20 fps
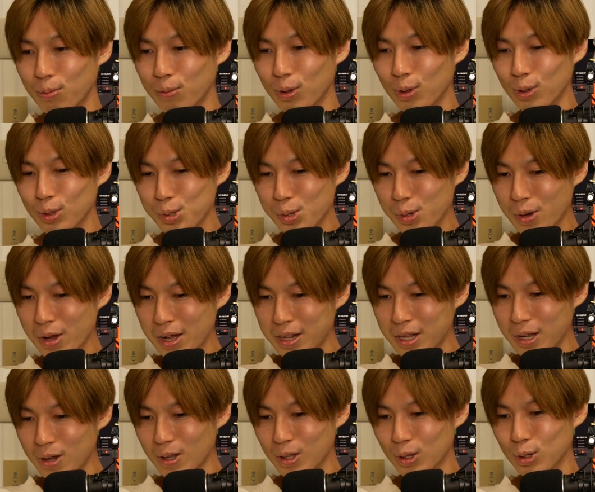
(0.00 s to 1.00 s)
図書館
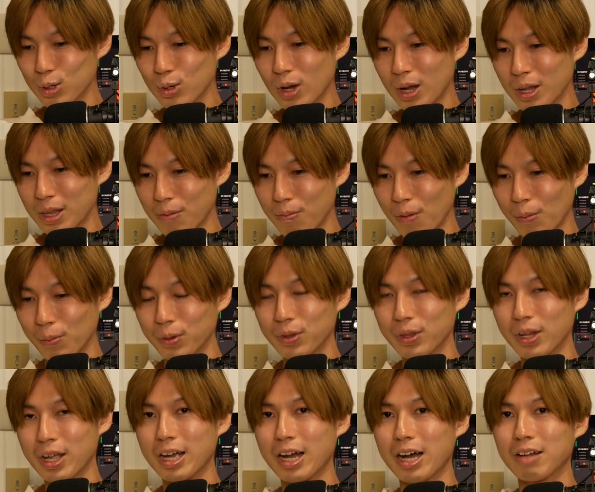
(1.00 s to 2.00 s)
には図書館のやっぱ問
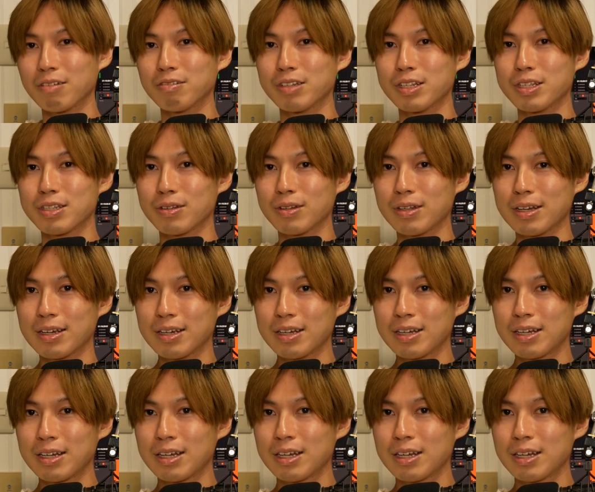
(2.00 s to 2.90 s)
題があるんですよね。